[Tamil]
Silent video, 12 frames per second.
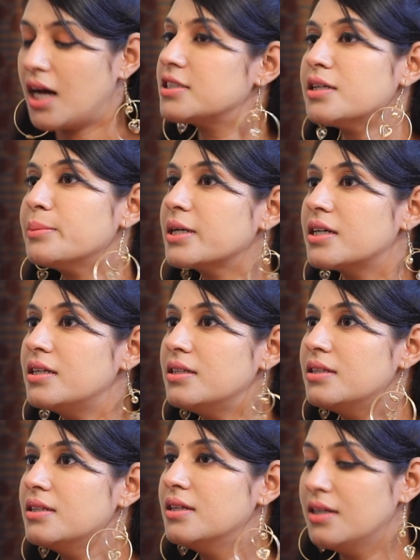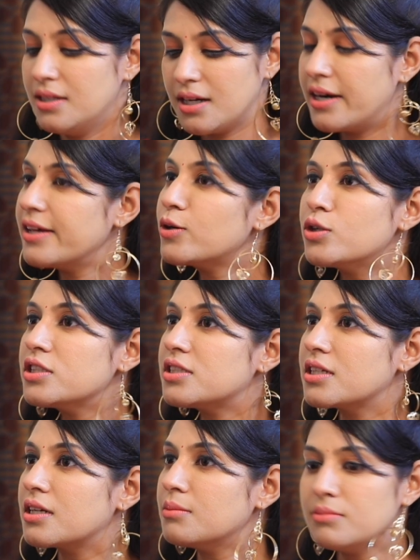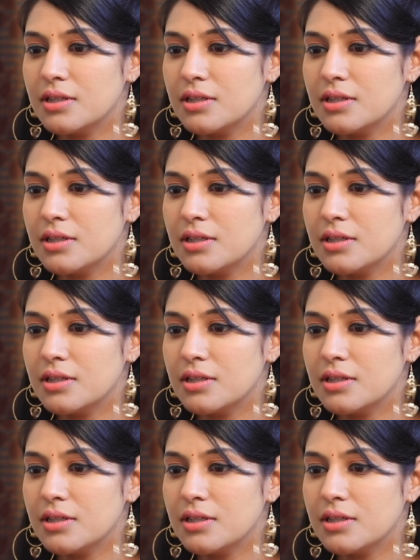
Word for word: ராஜா மகள் கடைக்குட்டி சிங்கம்